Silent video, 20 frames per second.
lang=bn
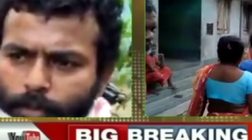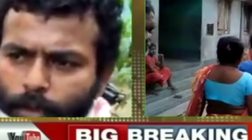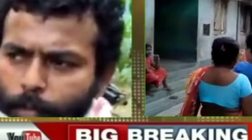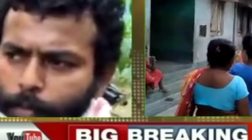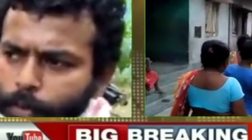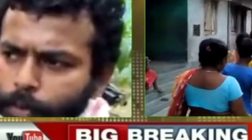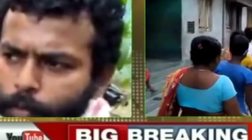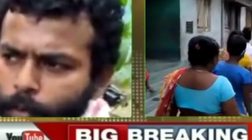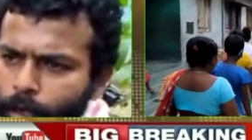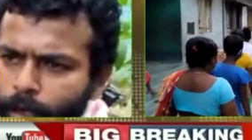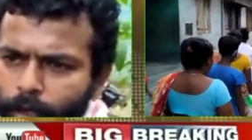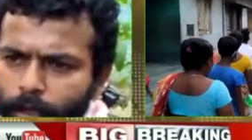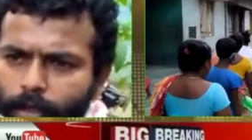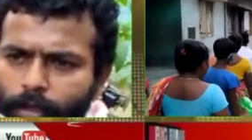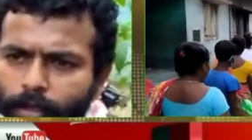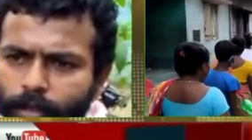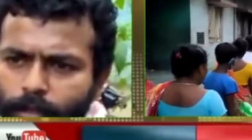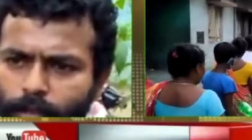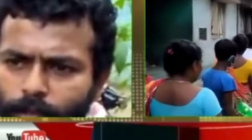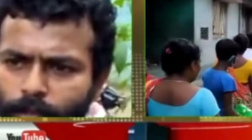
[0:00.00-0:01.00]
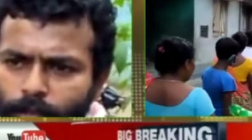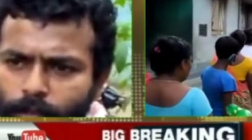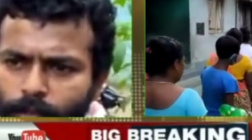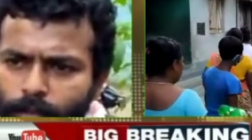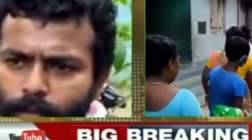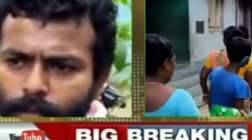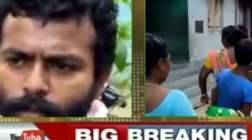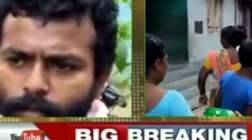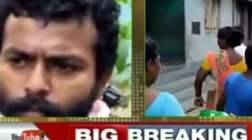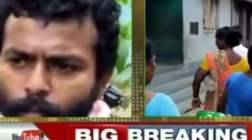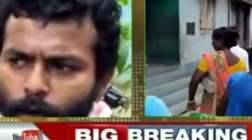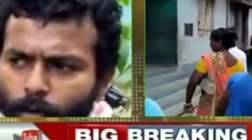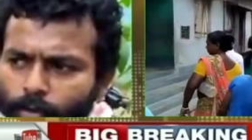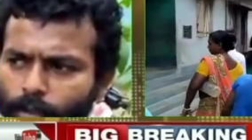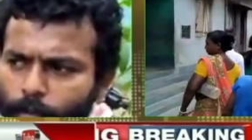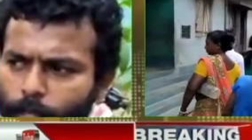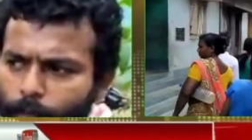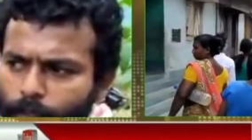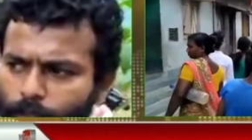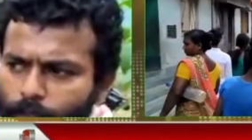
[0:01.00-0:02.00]
সবসময়
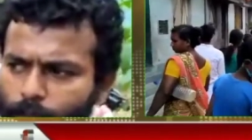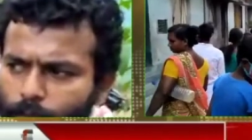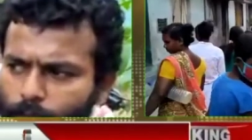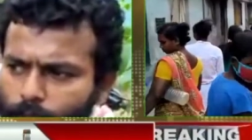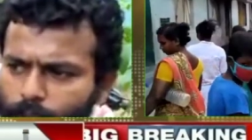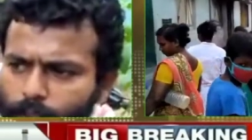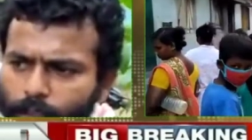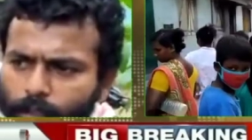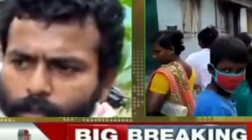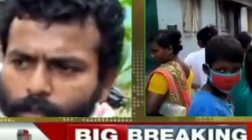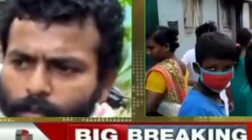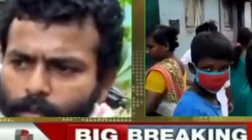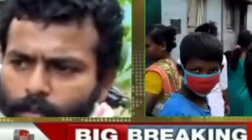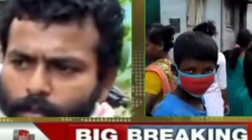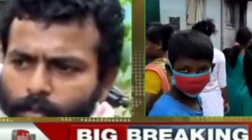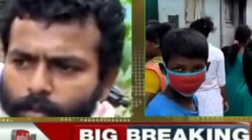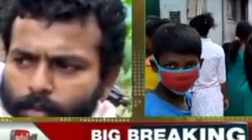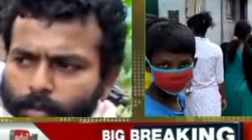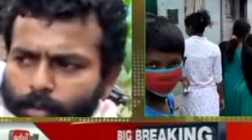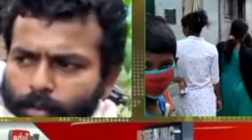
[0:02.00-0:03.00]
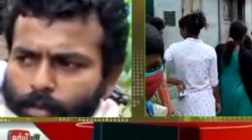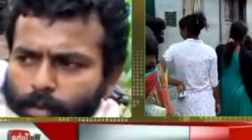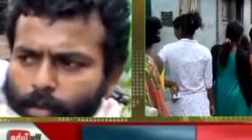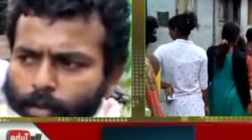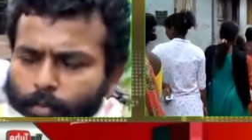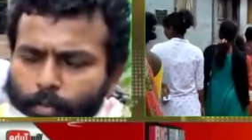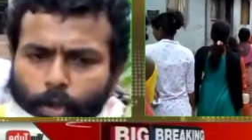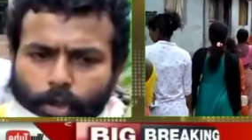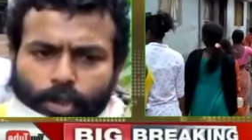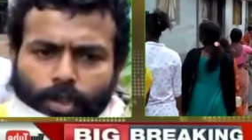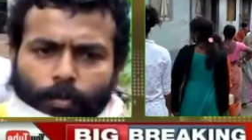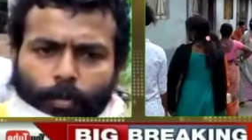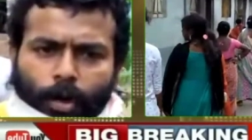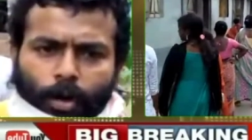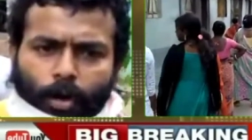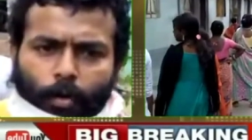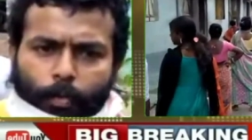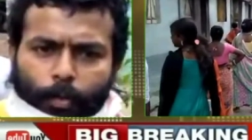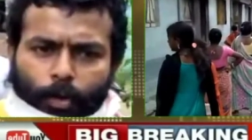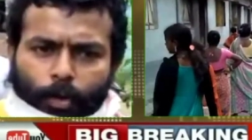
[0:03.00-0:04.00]
মানুষের পাশে রয়েছে
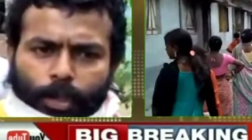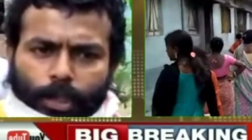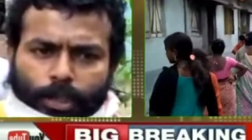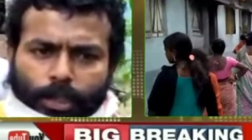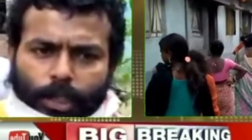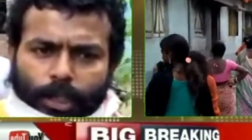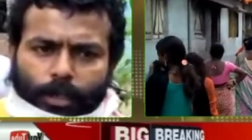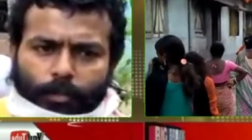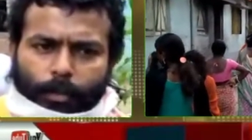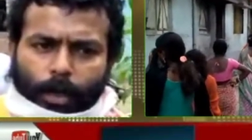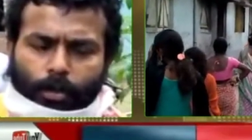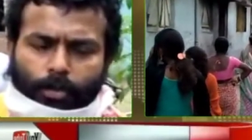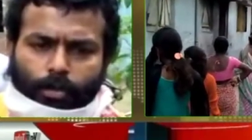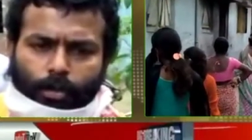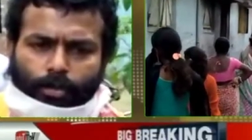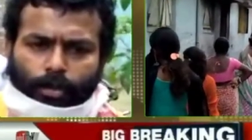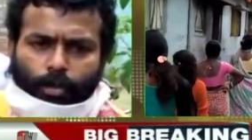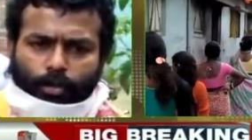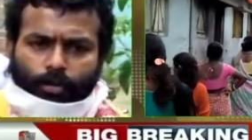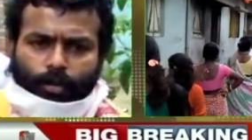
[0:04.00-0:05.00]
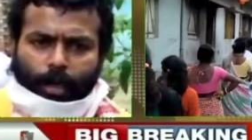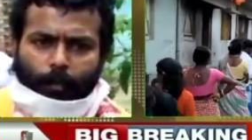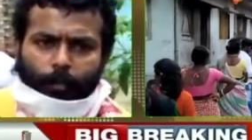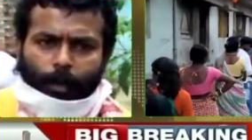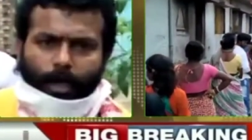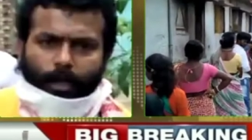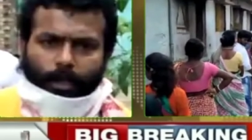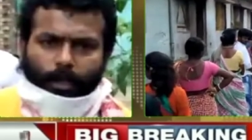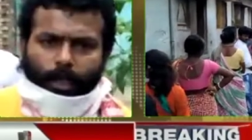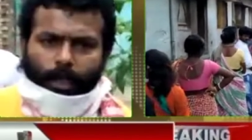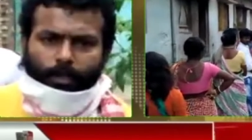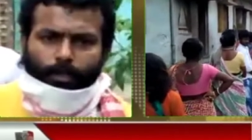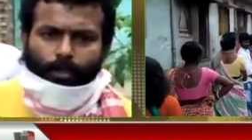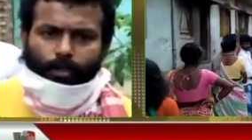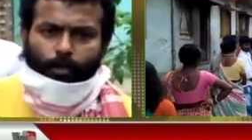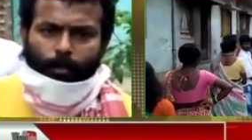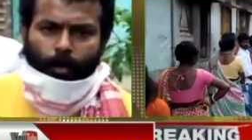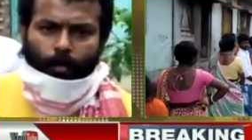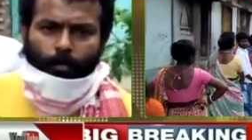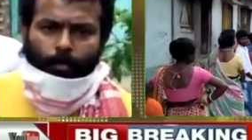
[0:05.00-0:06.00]
পশ্চিমবঙ্গ প্রদেশের ভারতীয় জনতা পার্টির রাজ্য
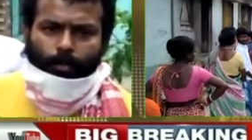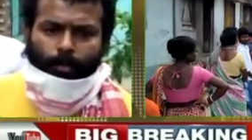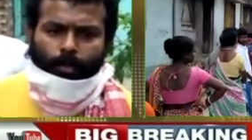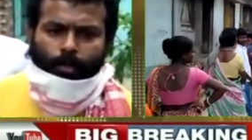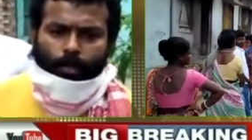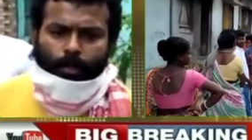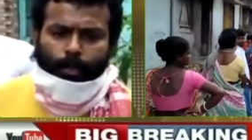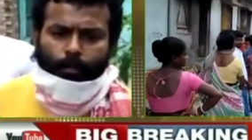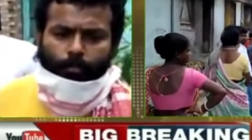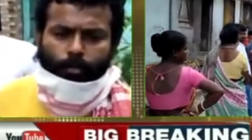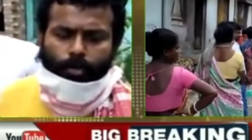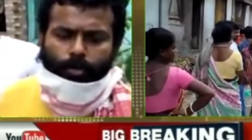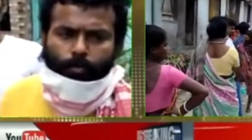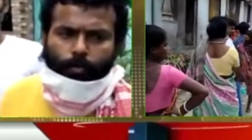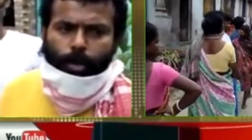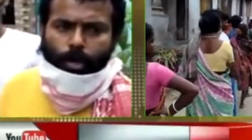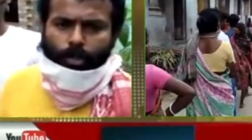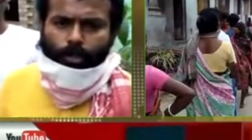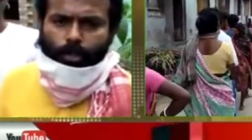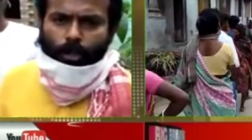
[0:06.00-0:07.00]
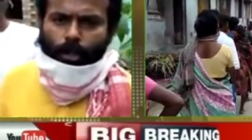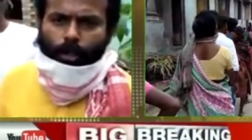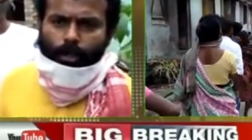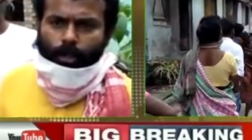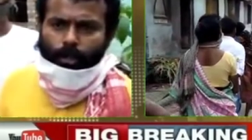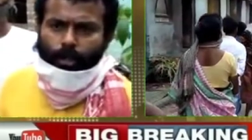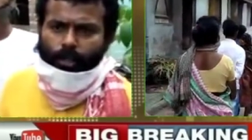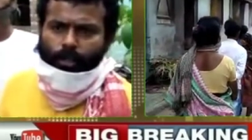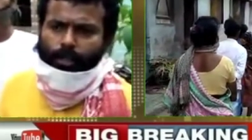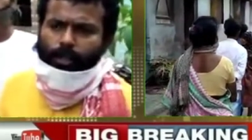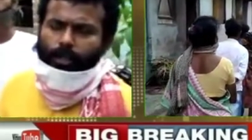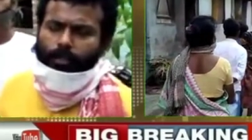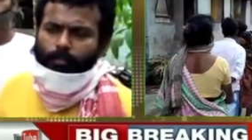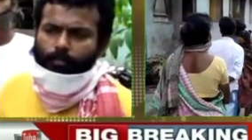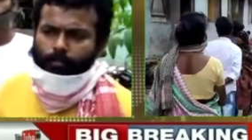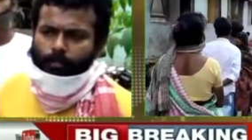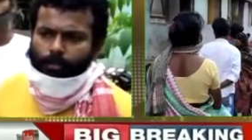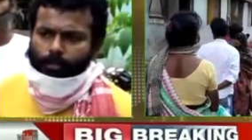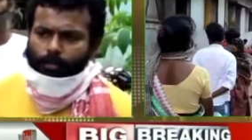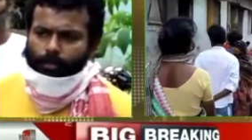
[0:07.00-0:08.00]
সভাপতি দিলীপ ঘোষ মহাশয়ের নির্দেশে
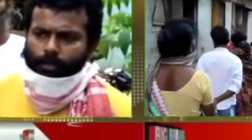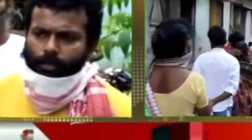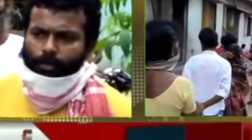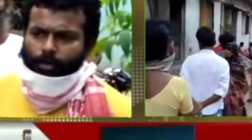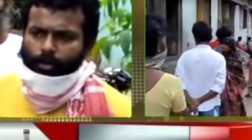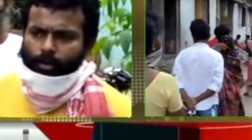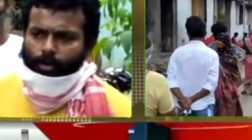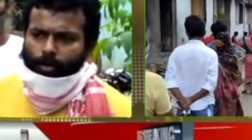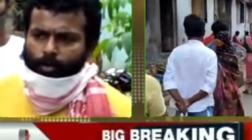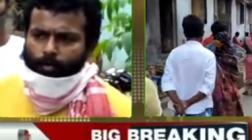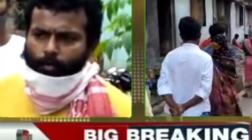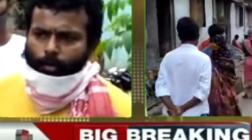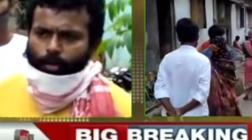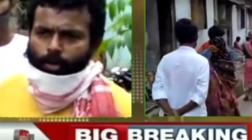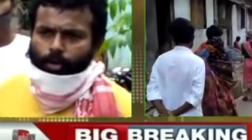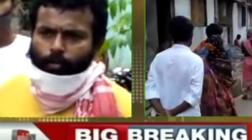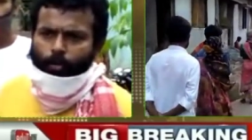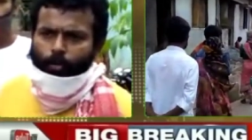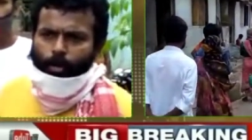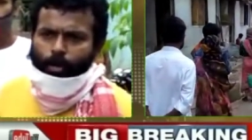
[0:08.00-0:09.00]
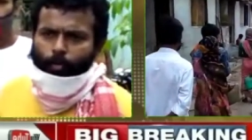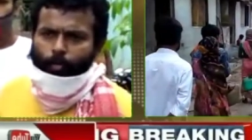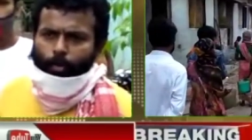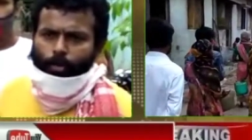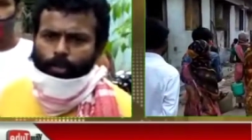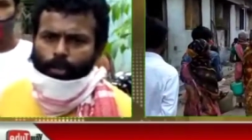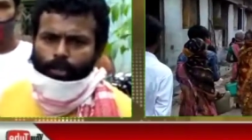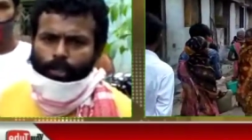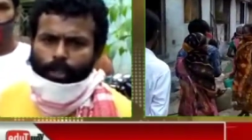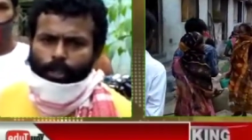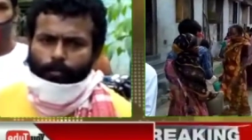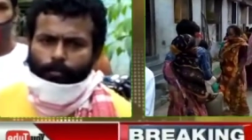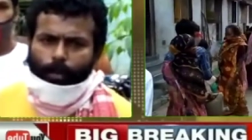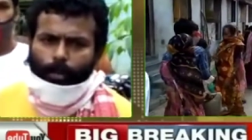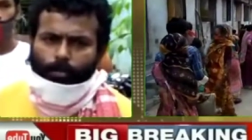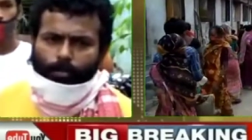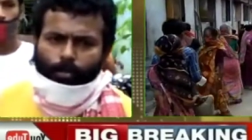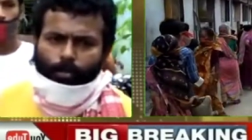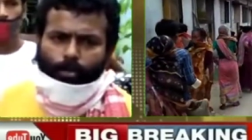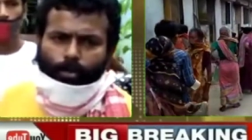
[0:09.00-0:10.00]
পশ্চিমবঙ্গ প্রদেশের
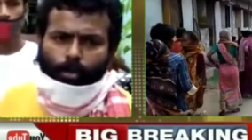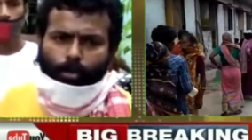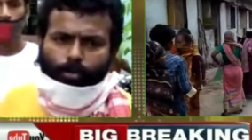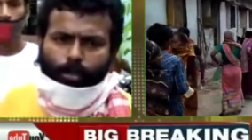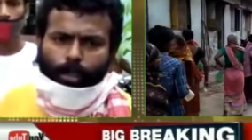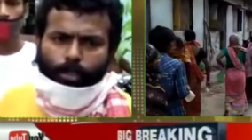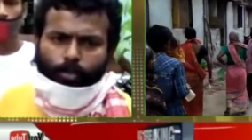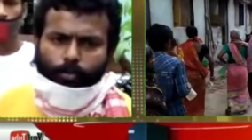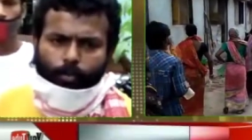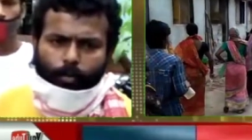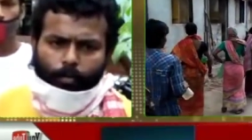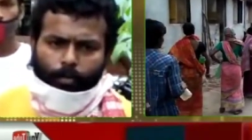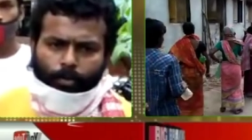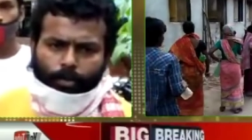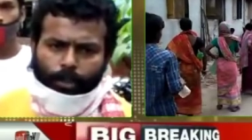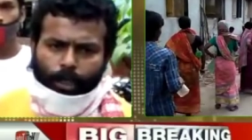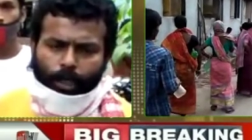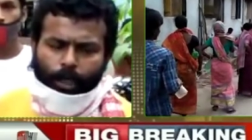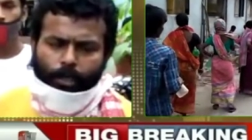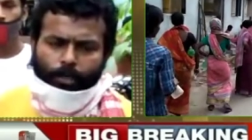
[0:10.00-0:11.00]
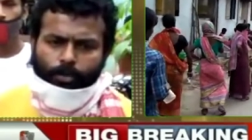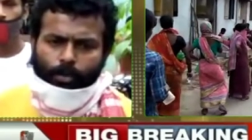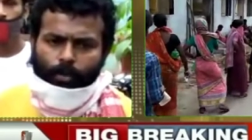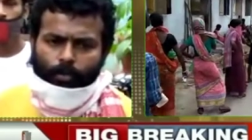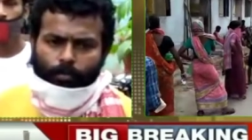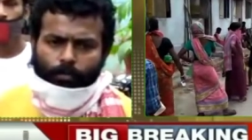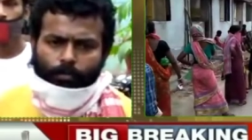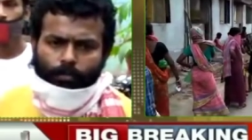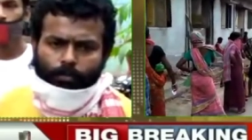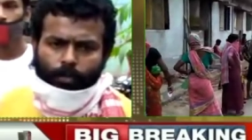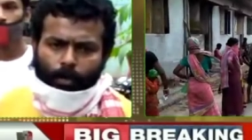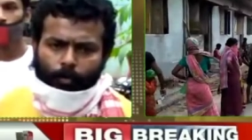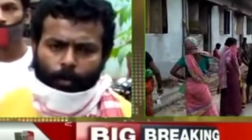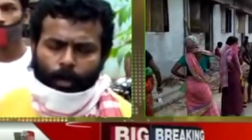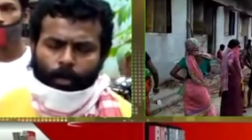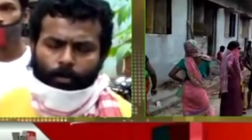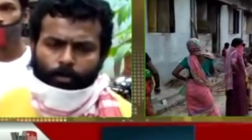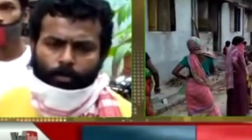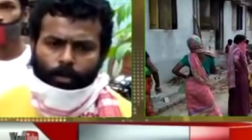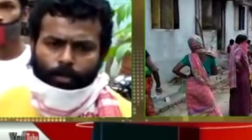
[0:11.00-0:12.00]
ভারতীয় জনতা যুব মোর্চার
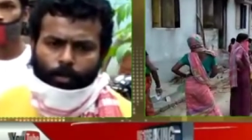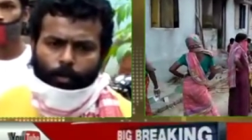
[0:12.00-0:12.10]
সম্মাননীয়